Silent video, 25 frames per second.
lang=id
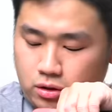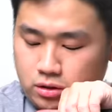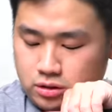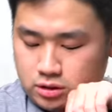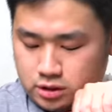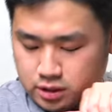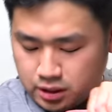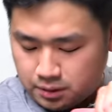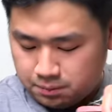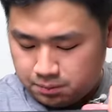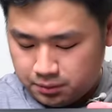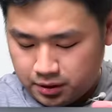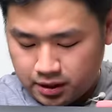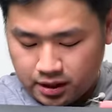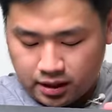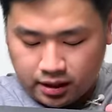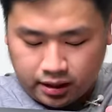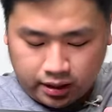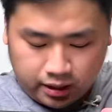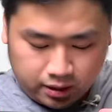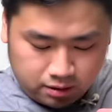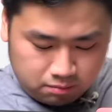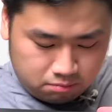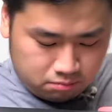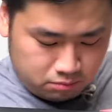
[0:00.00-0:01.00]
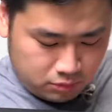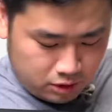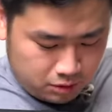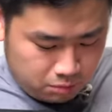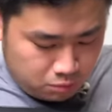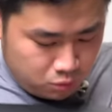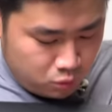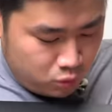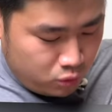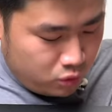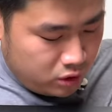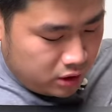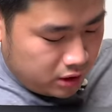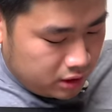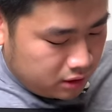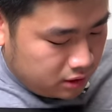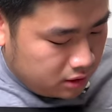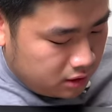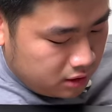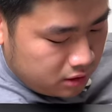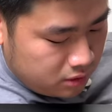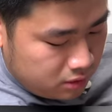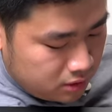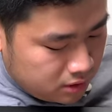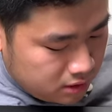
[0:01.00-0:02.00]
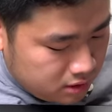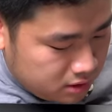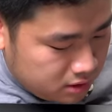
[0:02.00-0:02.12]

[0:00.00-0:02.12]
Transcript: Konsepnya Redmi bulat gitu